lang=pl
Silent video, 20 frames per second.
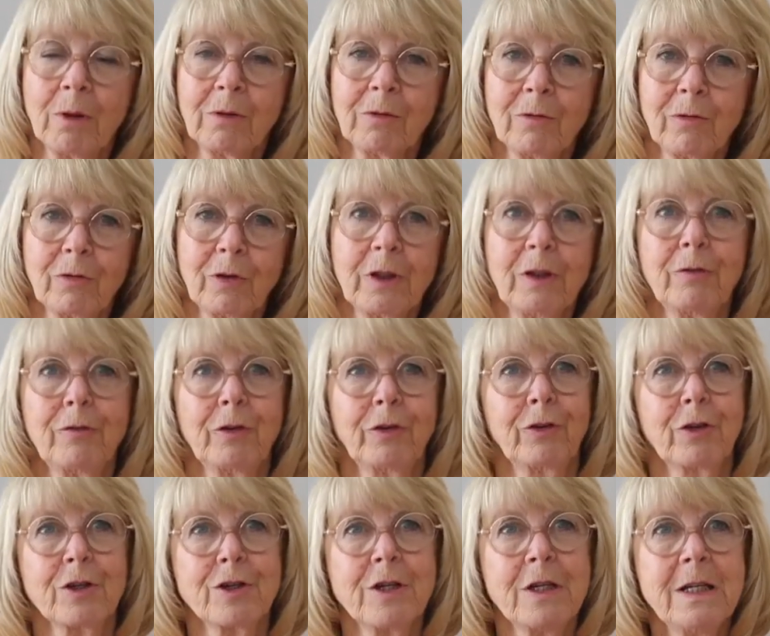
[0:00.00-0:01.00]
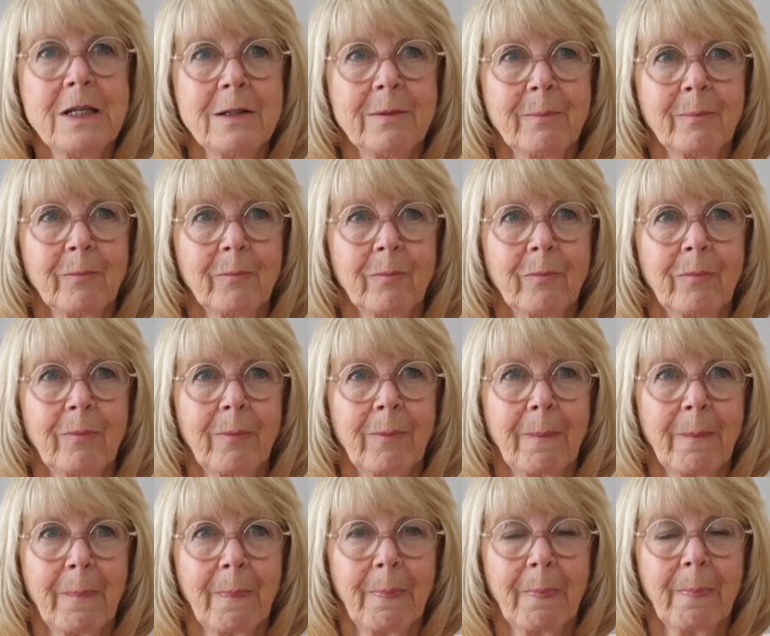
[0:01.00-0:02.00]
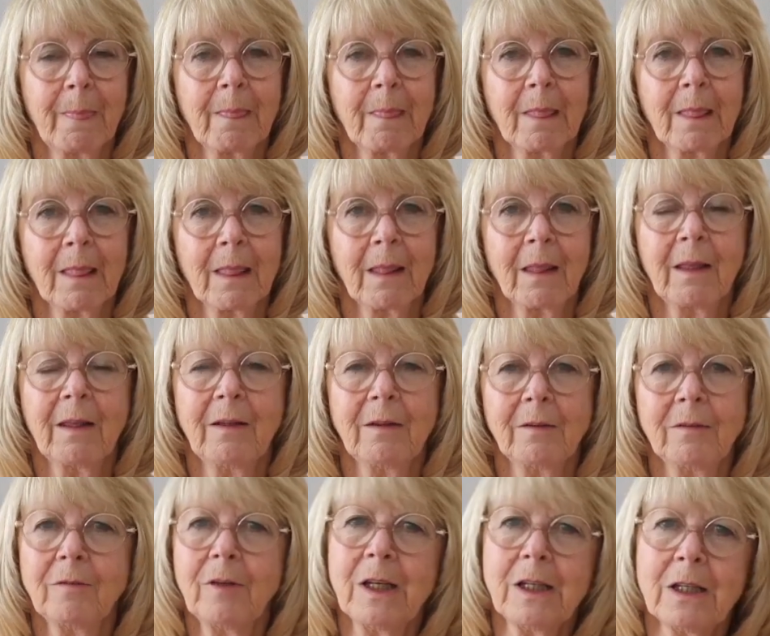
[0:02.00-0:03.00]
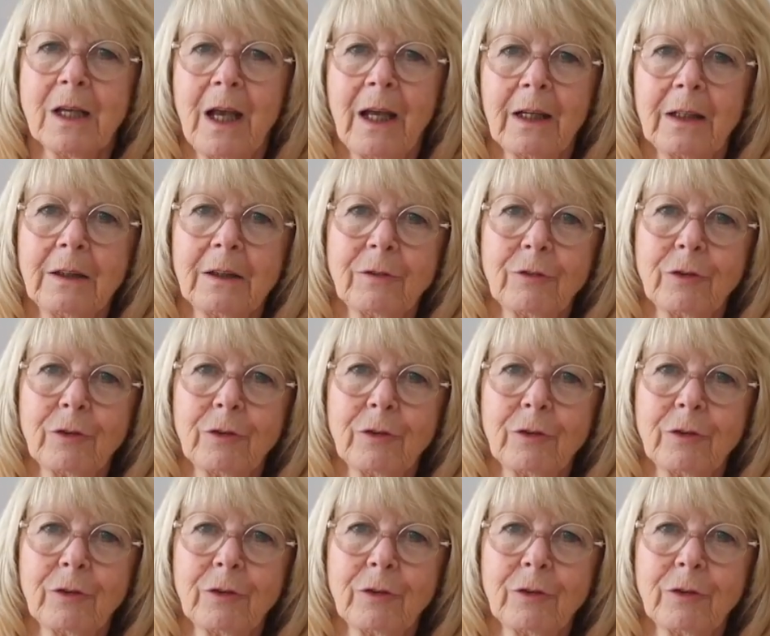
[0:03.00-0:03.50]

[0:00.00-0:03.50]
fantazji czy wiesz, czym jest fantazja?